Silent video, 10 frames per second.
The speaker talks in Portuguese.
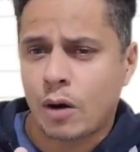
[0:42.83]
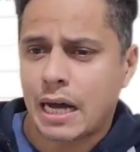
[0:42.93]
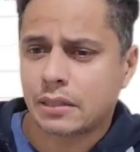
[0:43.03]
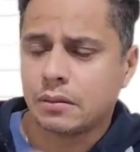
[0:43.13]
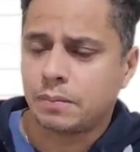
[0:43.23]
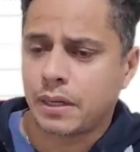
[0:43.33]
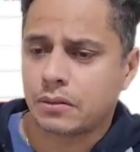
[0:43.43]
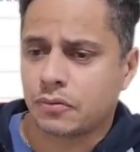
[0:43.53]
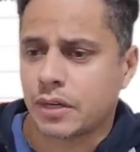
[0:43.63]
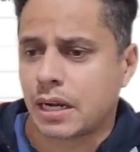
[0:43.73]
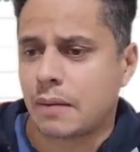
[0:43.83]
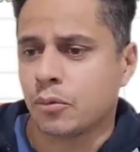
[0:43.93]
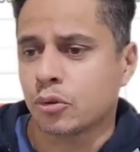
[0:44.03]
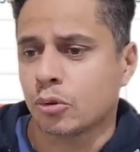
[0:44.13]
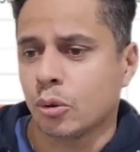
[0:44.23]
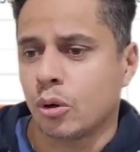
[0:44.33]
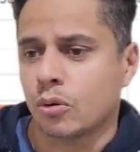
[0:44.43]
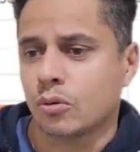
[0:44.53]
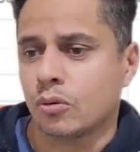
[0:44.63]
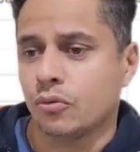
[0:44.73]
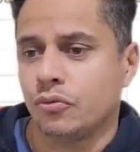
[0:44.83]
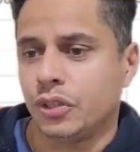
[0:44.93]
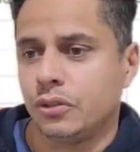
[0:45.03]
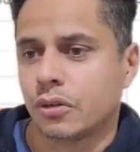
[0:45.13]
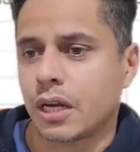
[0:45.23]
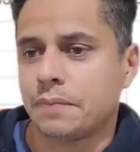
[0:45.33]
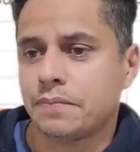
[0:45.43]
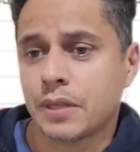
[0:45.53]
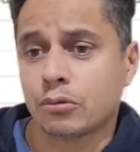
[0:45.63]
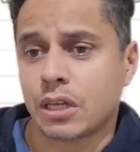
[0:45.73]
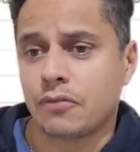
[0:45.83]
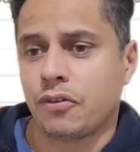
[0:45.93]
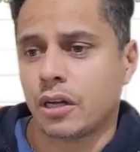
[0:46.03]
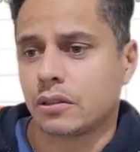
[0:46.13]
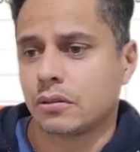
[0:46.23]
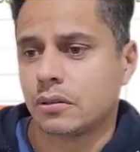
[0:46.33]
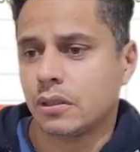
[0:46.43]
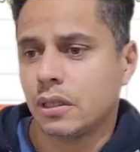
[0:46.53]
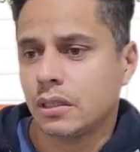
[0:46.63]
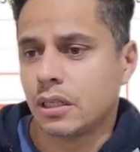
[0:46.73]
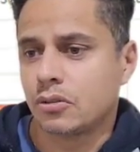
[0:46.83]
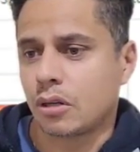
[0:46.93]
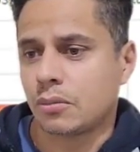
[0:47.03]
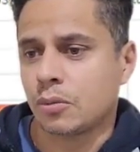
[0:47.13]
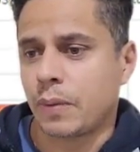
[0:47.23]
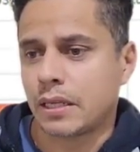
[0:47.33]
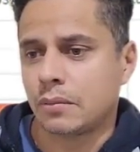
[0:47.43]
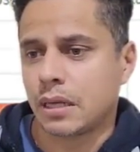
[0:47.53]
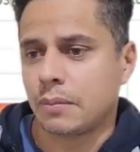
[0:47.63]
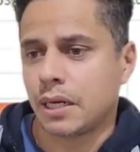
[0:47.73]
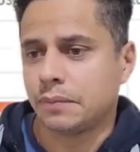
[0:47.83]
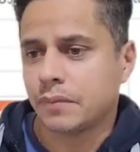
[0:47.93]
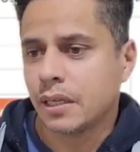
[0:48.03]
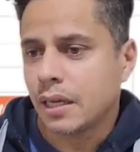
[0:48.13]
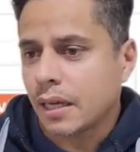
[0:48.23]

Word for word: quatro para não ficar muito longo o vídeo, ok? Não tem foto, tem só o nome do pai e o nome da mãe.